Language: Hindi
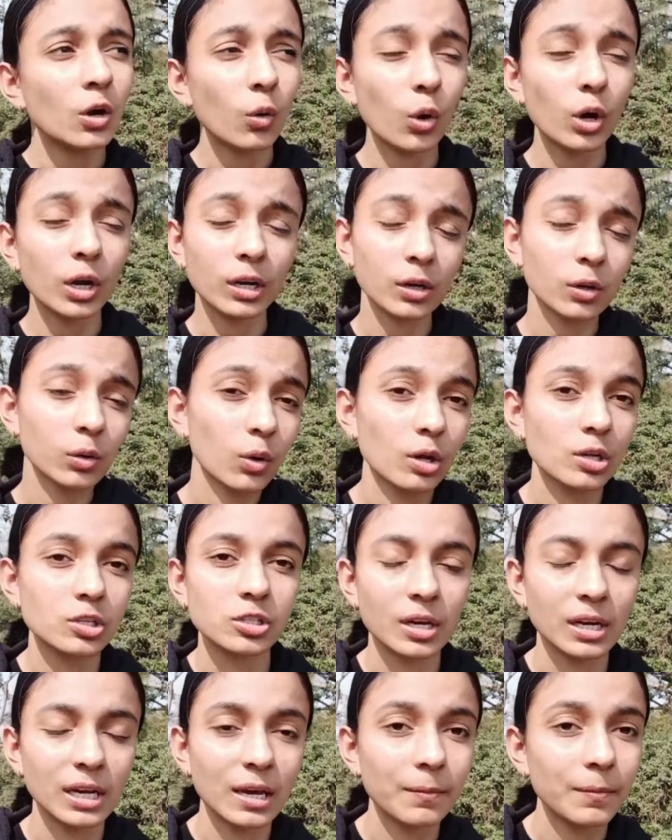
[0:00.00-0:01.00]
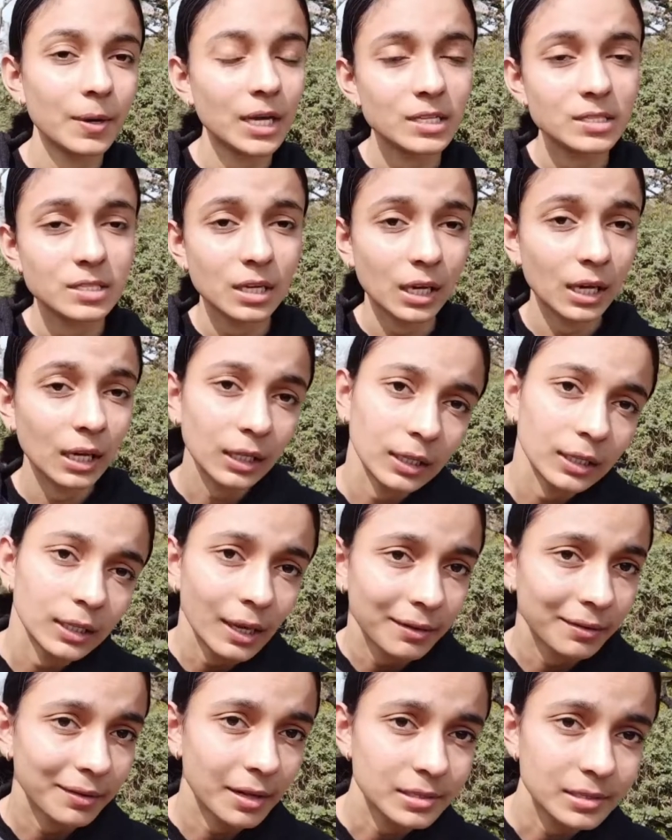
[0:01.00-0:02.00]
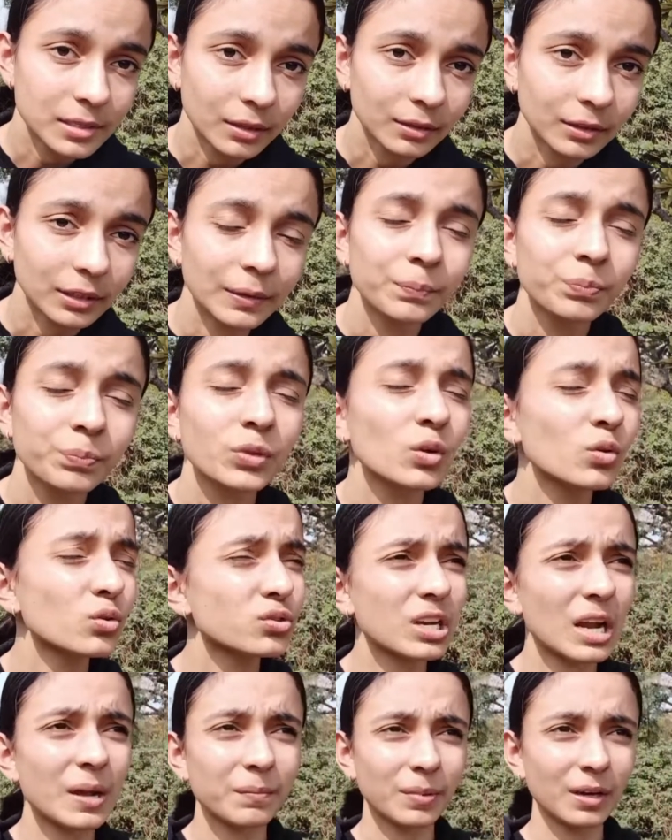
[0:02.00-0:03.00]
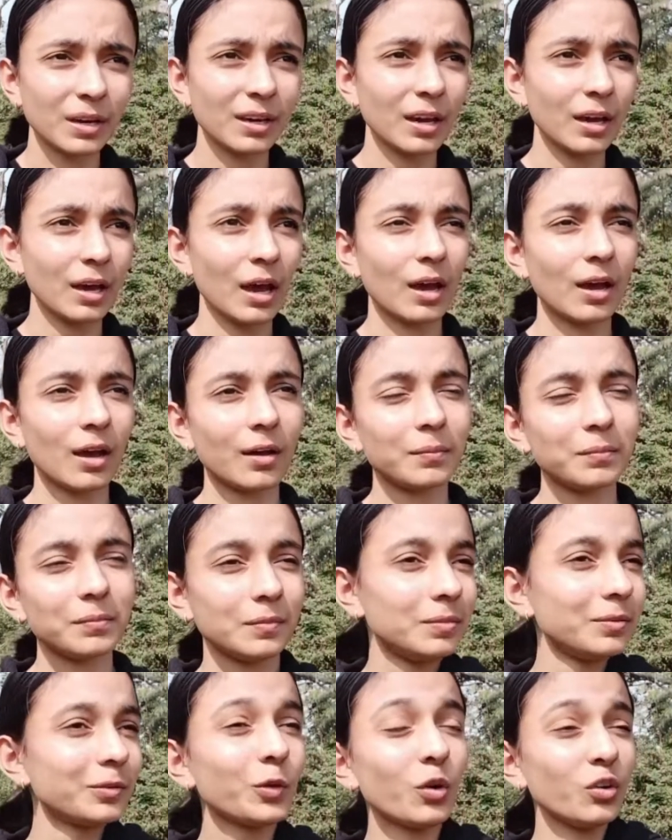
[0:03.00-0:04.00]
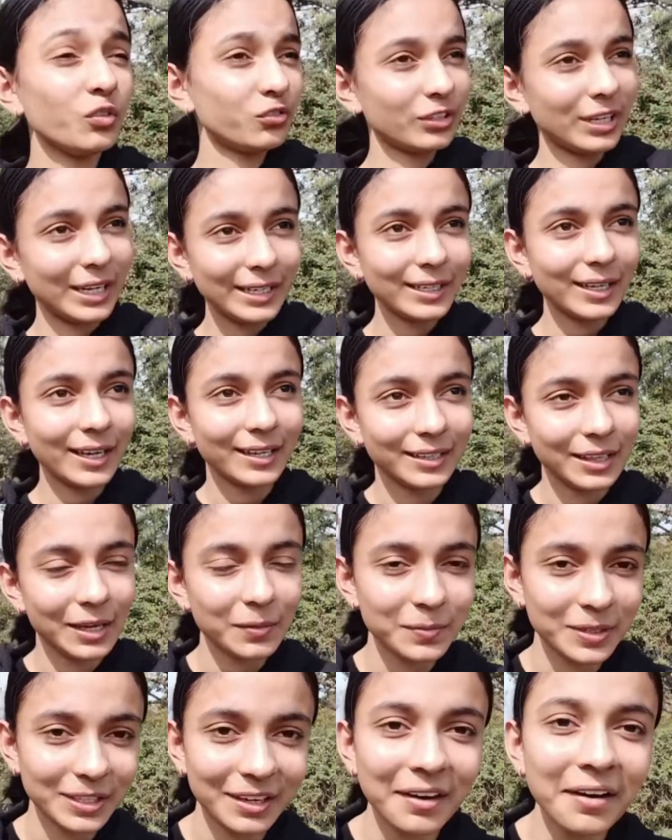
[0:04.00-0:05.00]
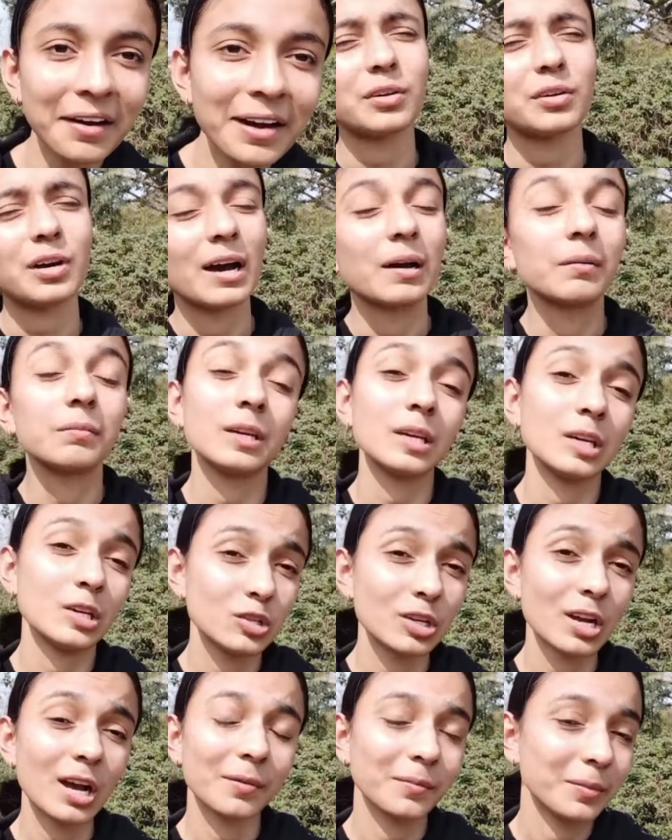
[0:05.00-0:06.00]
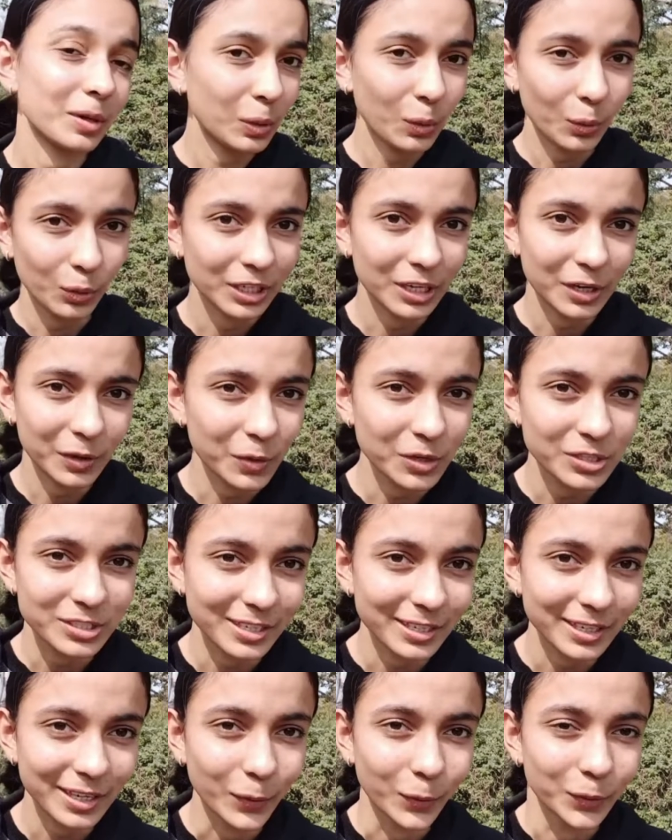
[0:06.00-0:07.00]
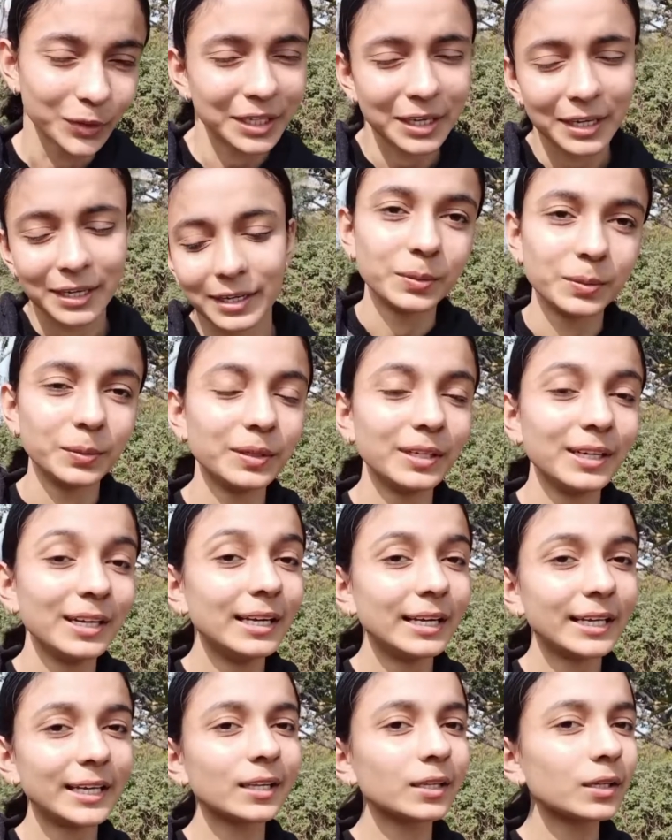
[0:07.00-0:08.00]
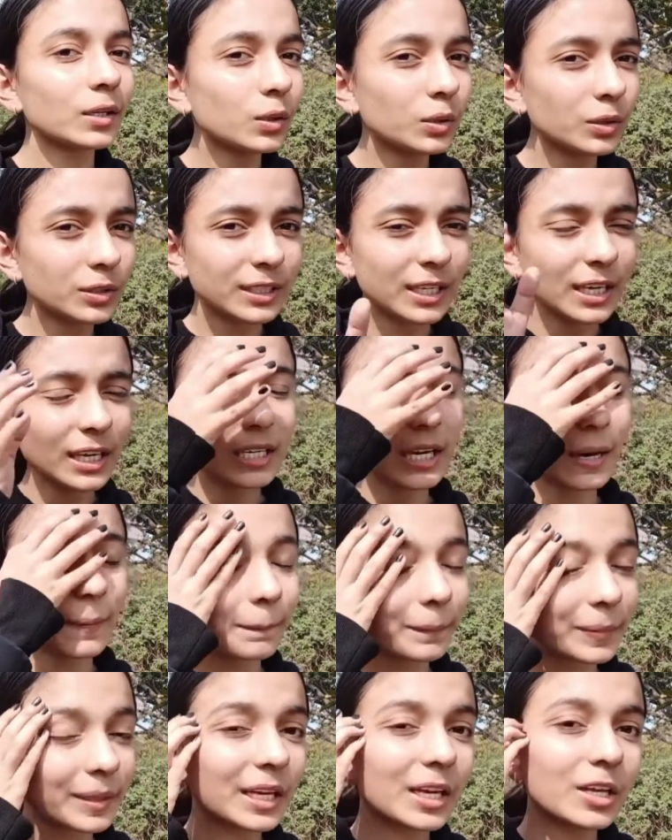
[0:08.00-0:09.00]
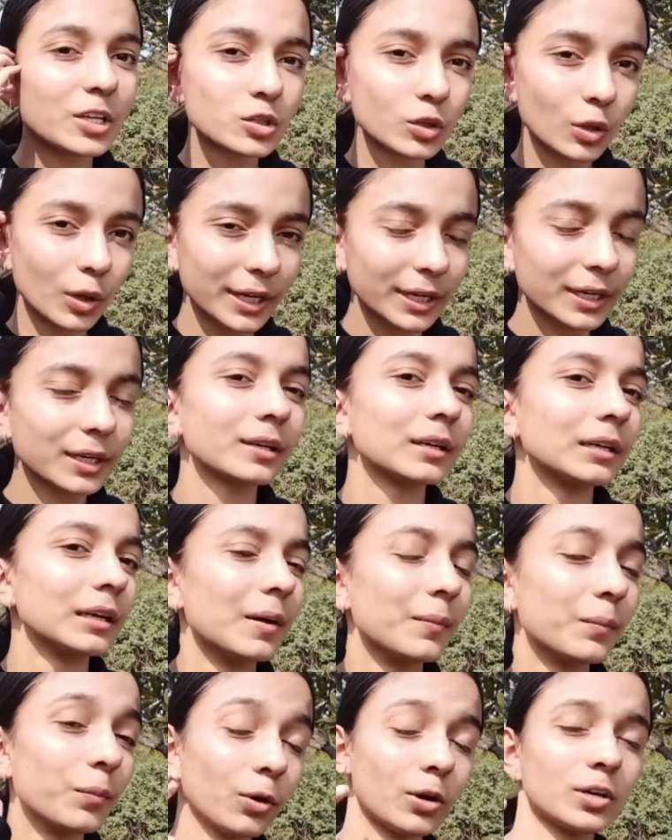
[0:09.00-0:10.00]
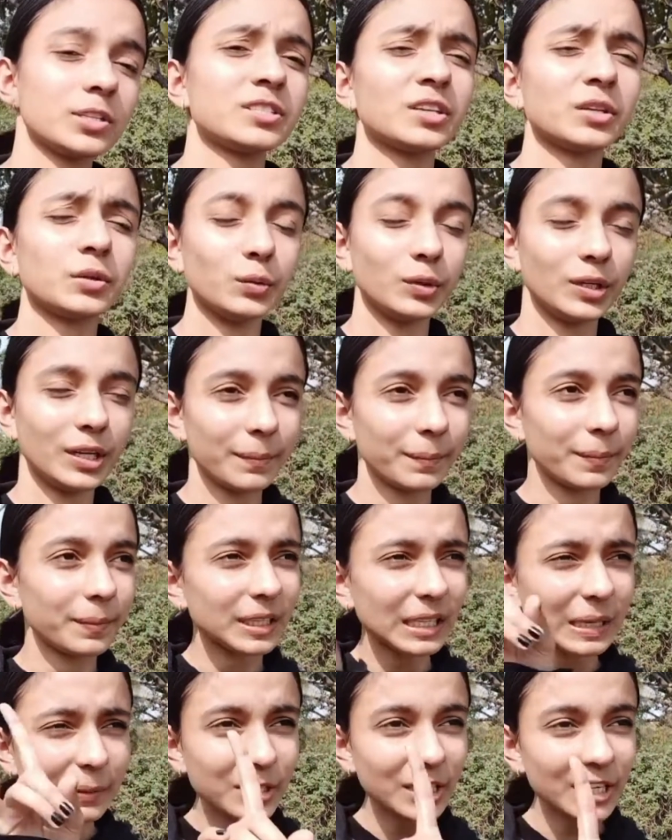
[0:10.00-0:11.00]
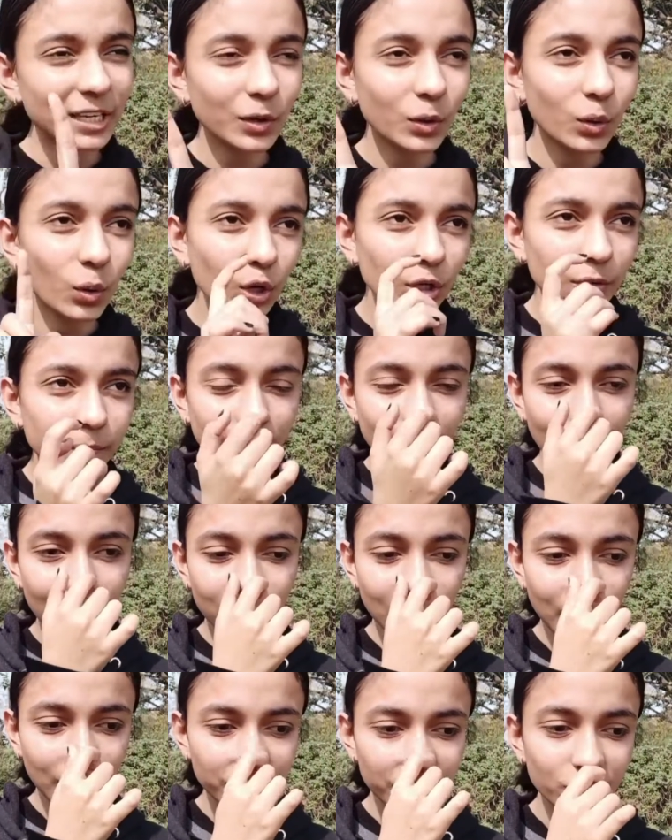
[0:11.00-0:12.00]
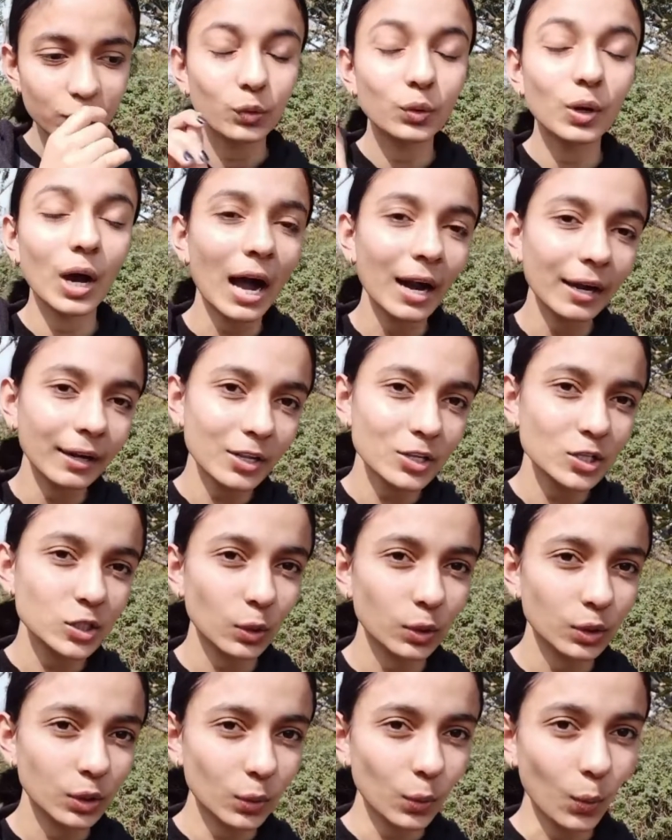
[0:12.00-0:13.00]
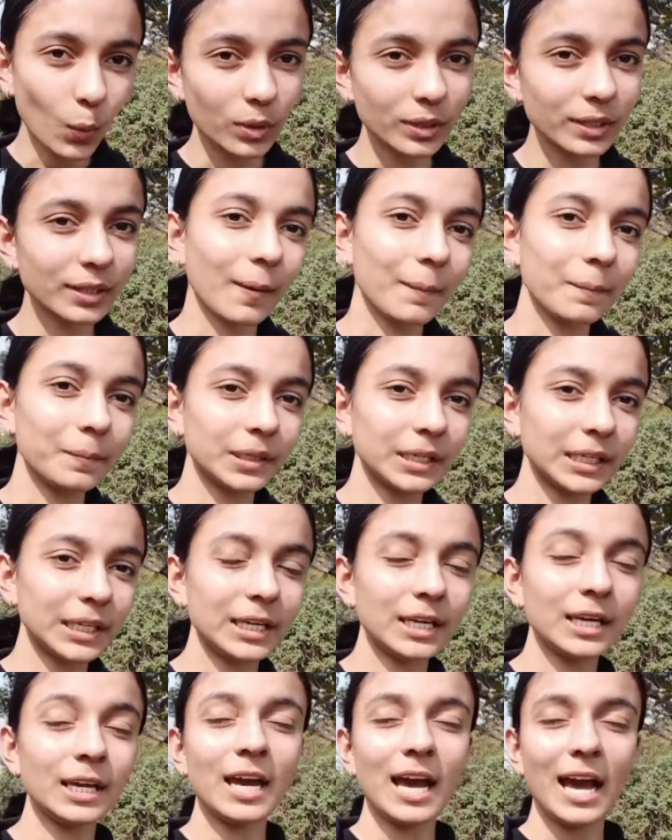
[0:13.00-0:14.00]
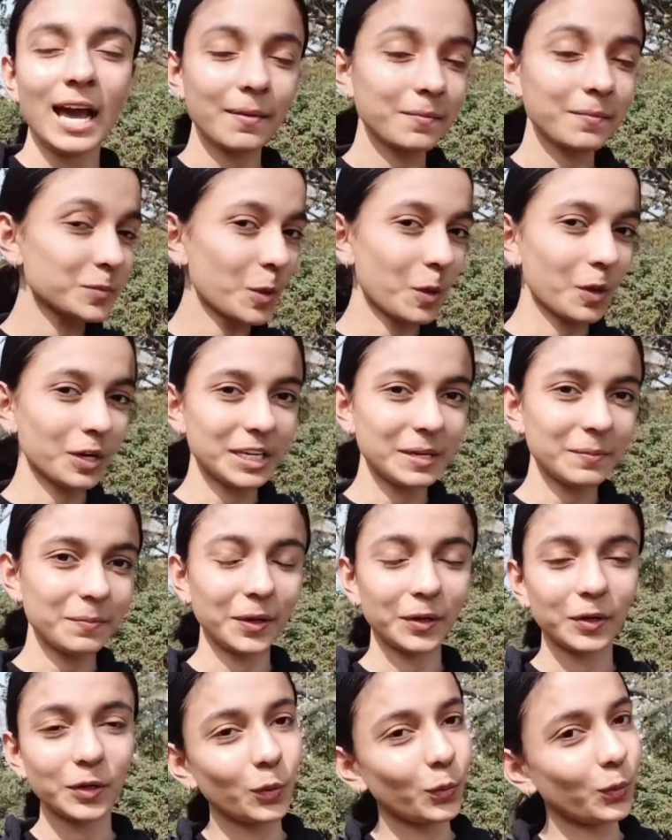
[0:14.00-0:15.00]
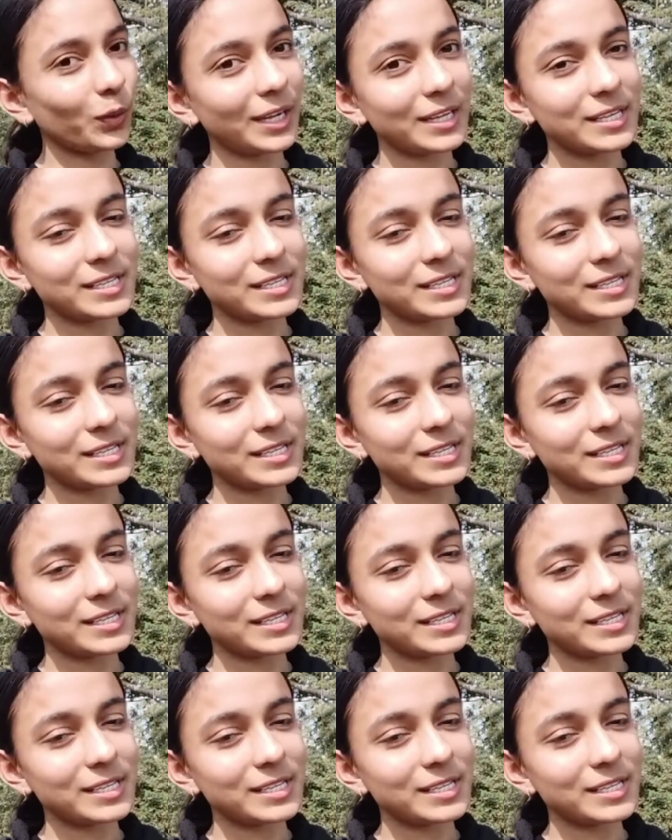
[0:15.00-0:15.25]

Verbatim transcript: कोई ना कोई चाहिए मैं ऐसे अकेले नहीं रह सकती उस टाइम पे um, कोई फ्रेंड नहीं था मेरा हमेशा हमें कोई ना कोई चाहिए होता है लेकिन खुद की कंपनी इंजॉय करना बहुत ज़रूरी है पता है मैंने एक कोट पढ़ा था इफ़ यू कॉन्ट इन्जॉय योर ओन कंपनी आई एम सॉरी बट नो वन एल्स